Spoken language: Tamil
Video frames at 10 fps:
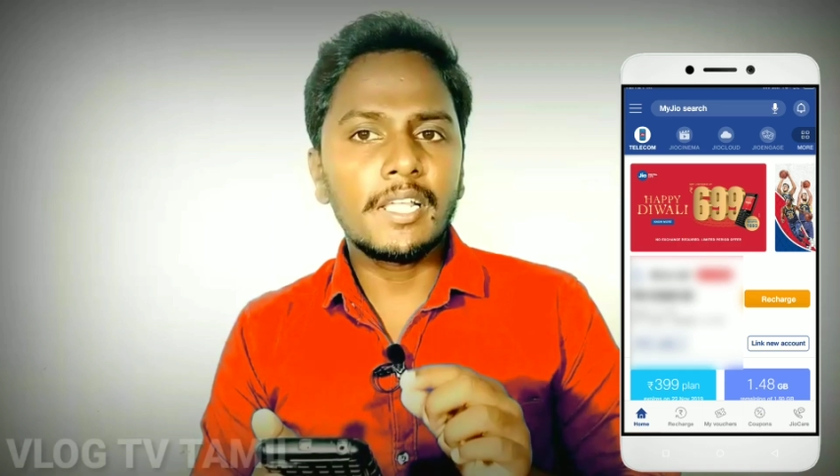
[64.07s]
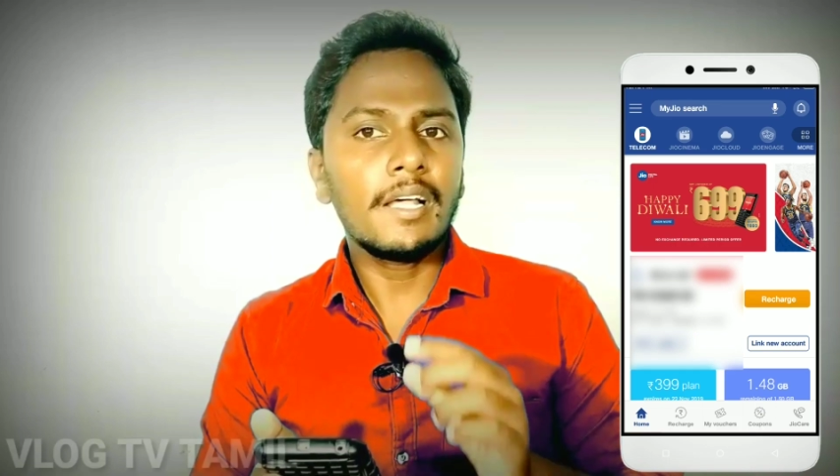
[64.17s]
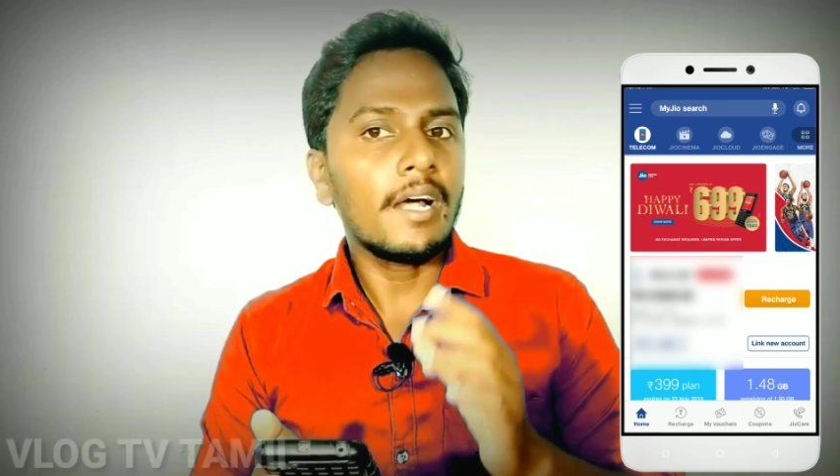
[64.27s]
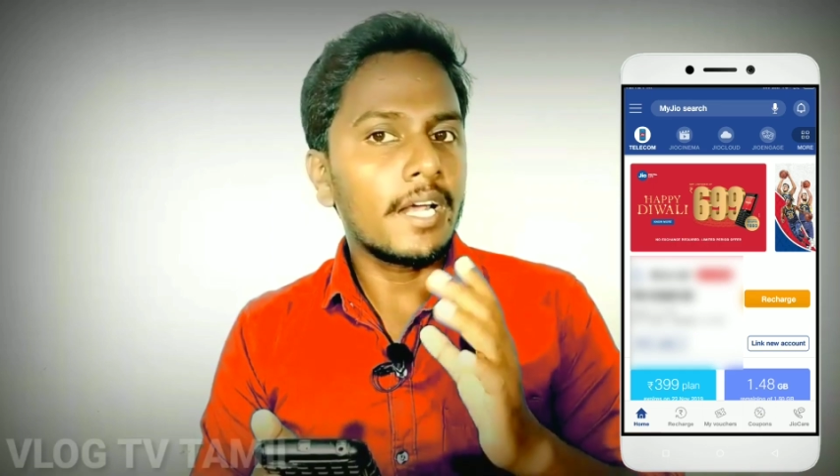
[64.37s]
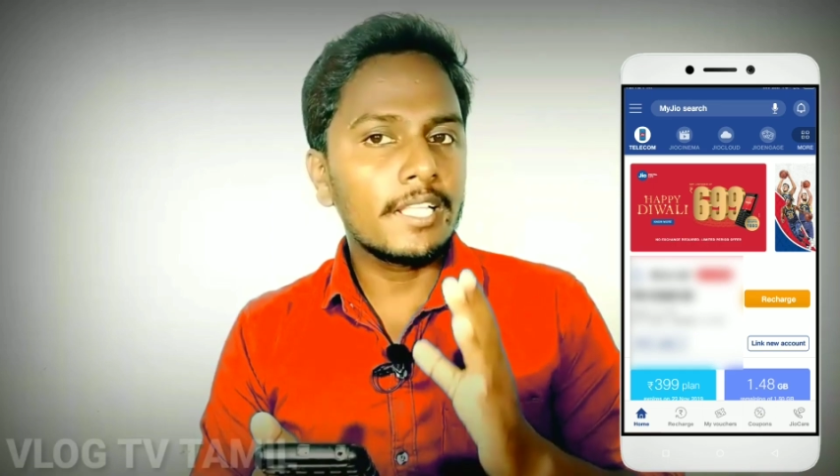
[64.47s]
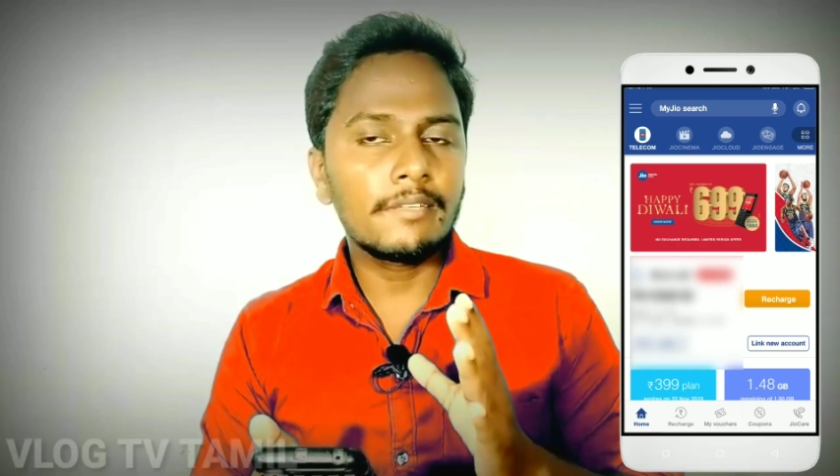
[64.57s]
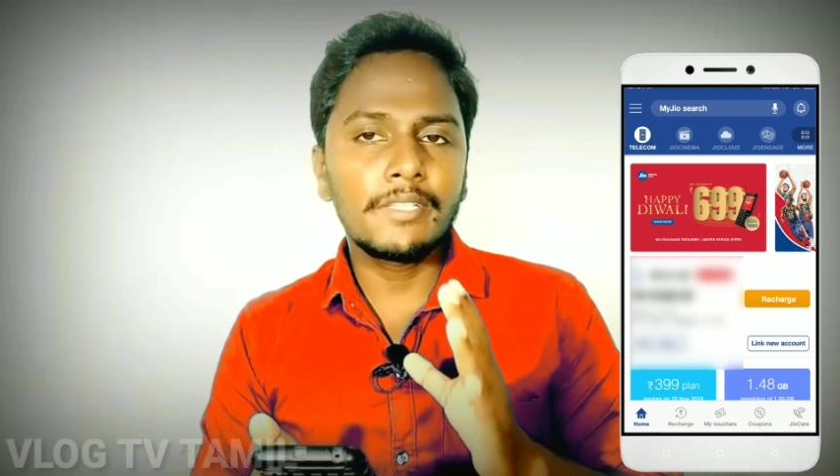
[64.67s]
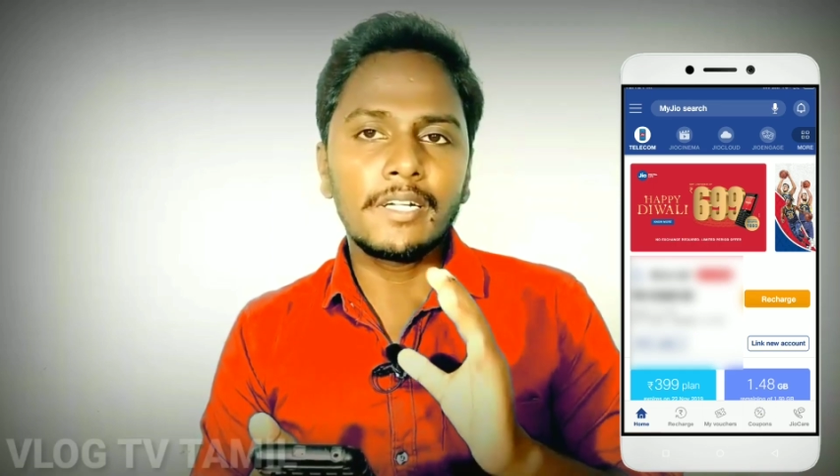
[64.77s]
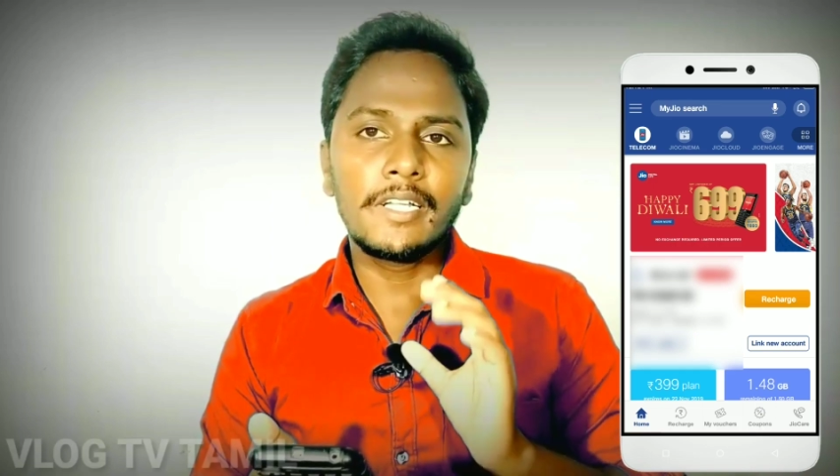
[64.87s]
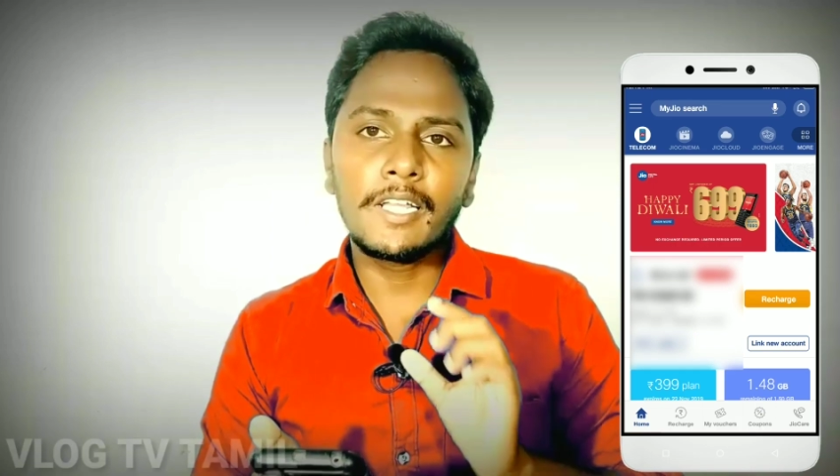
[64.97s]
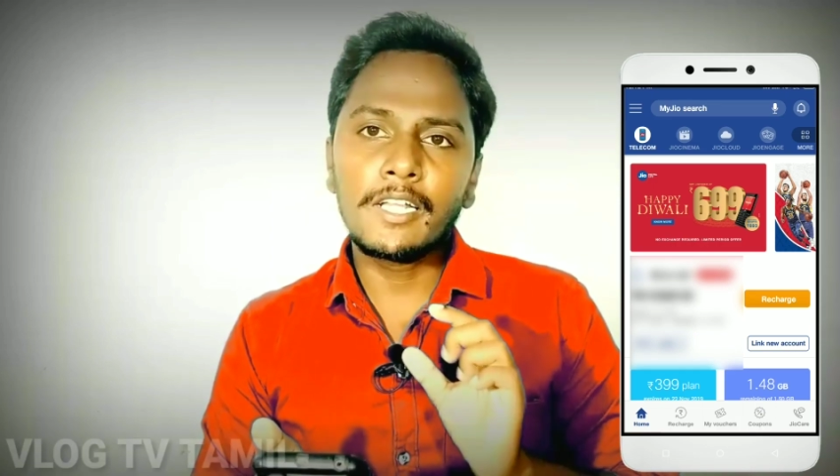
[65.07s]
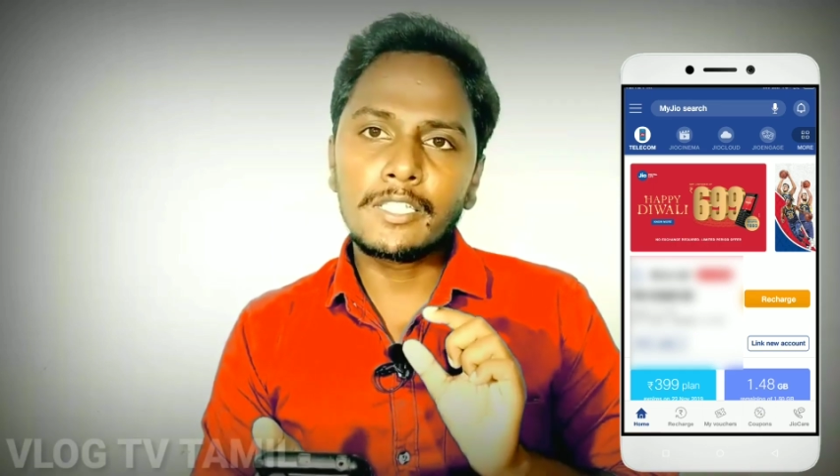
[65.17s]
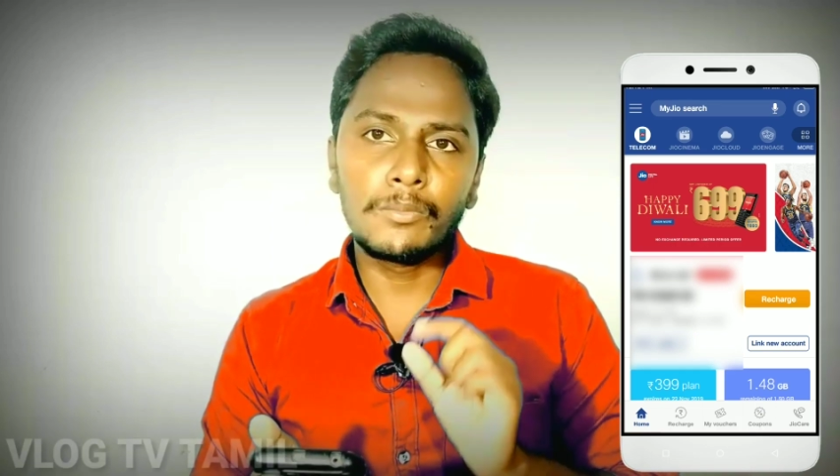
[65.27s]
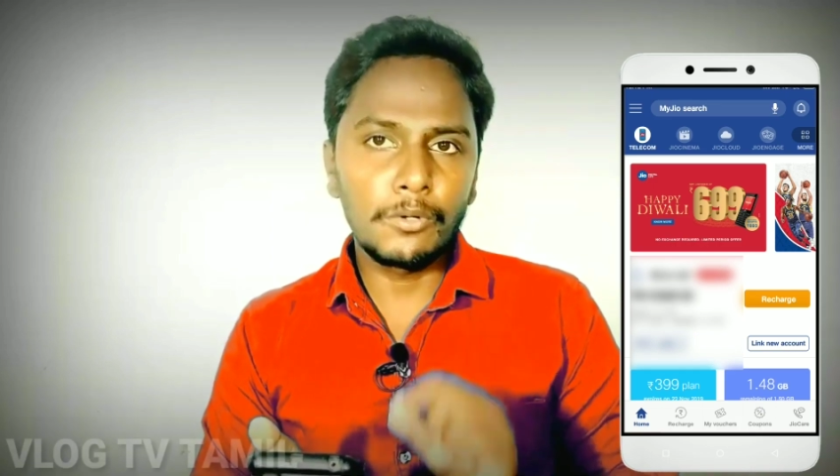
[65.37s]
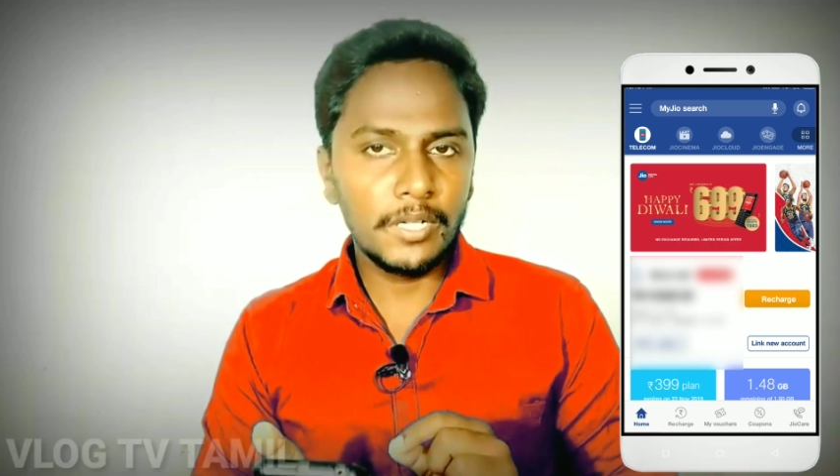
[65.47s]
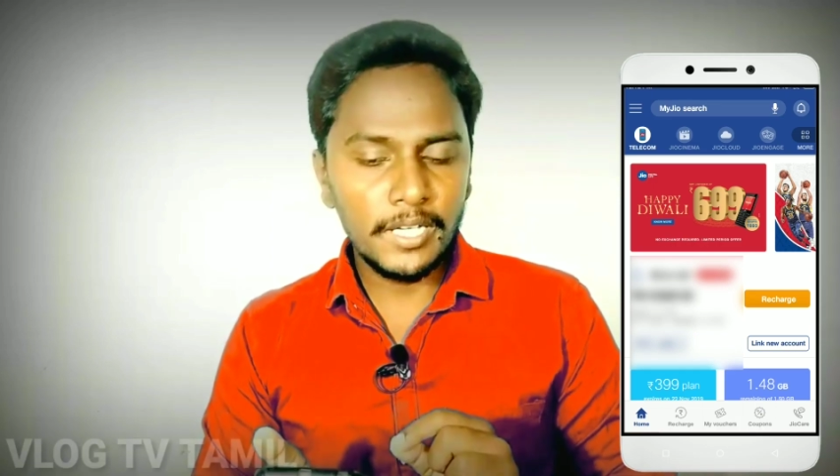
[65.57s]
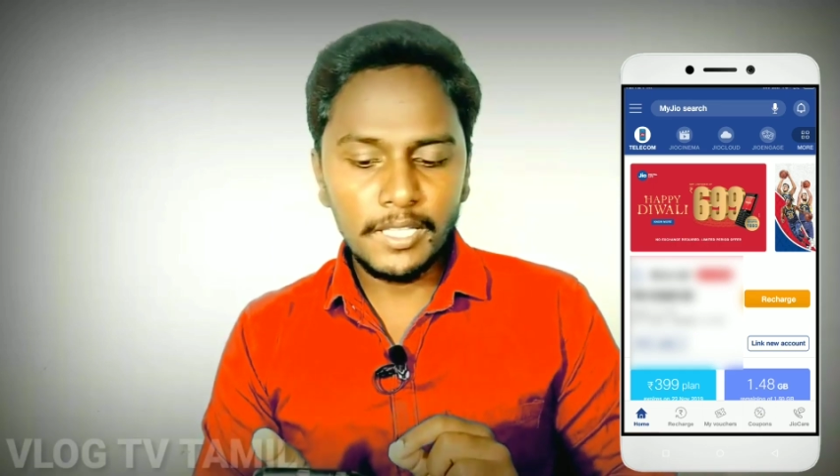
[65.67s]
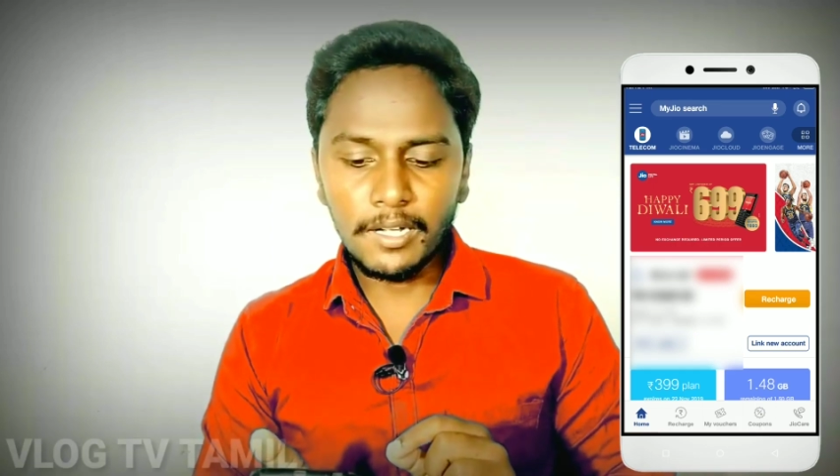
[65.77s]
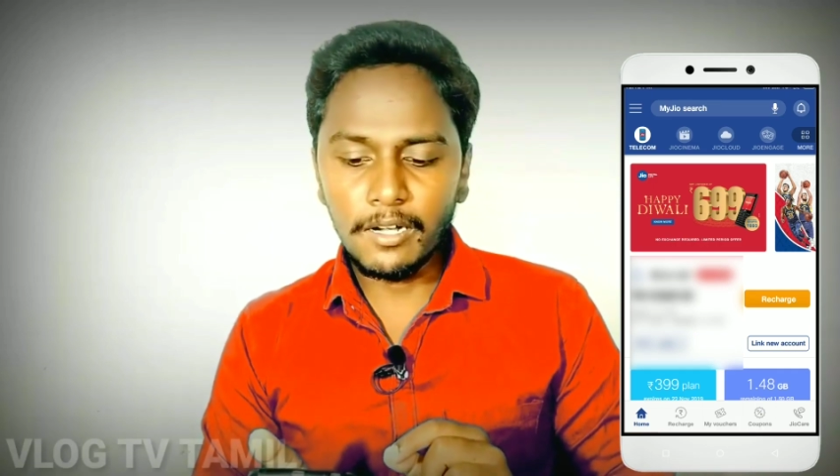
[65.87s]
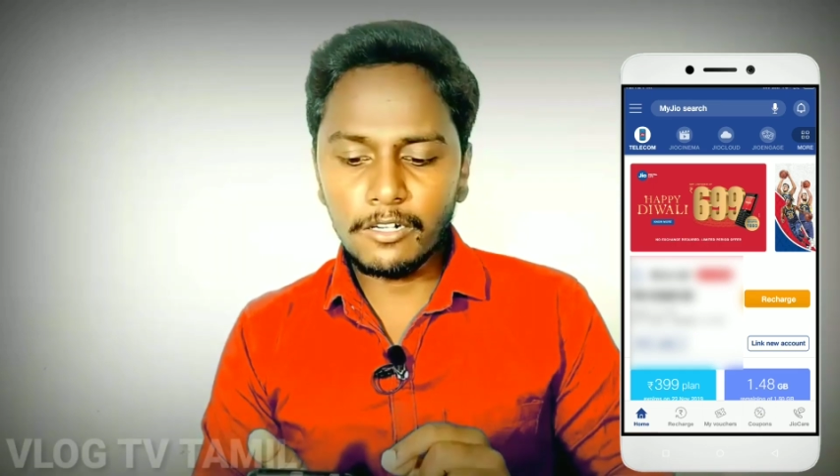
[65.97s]
பற்றிய அனைத்து வித டீட்டெயில்ஸும் உங்களுக்கு
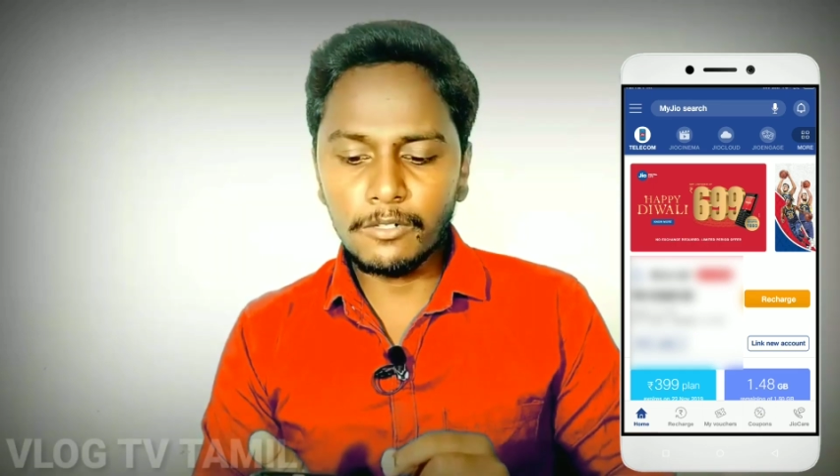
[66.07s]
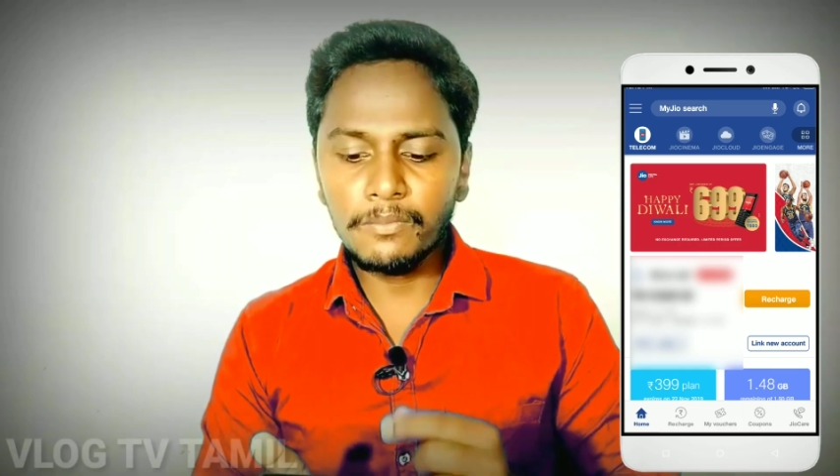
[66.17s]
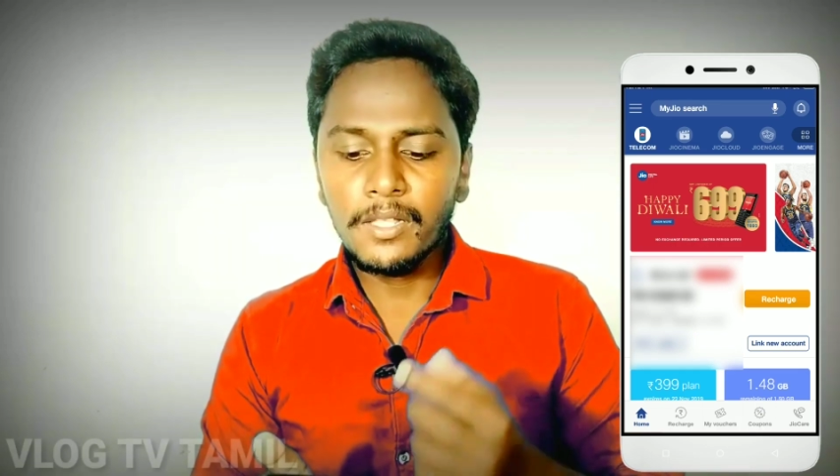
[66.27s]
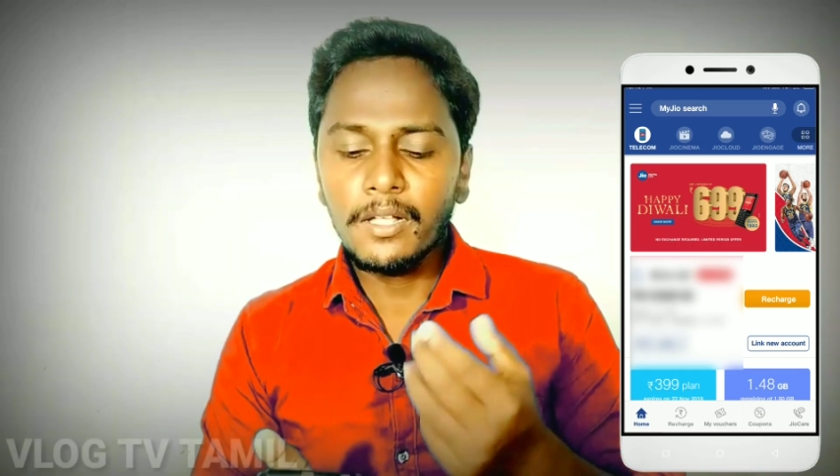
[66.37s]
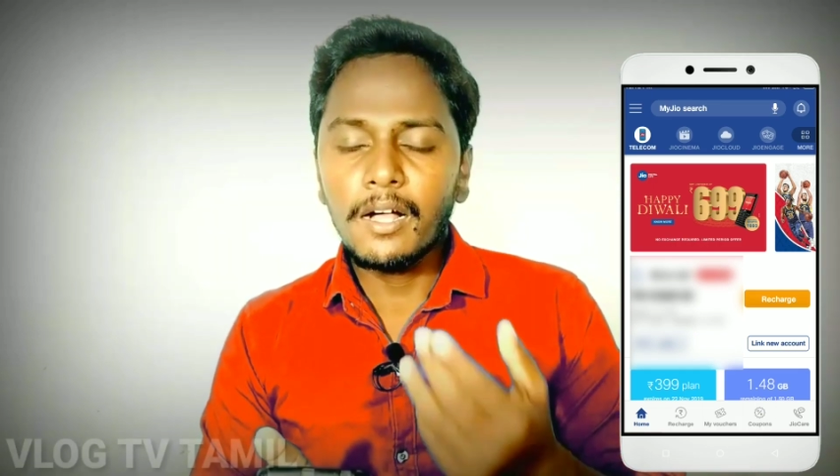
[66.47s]
இதில் காட்டும்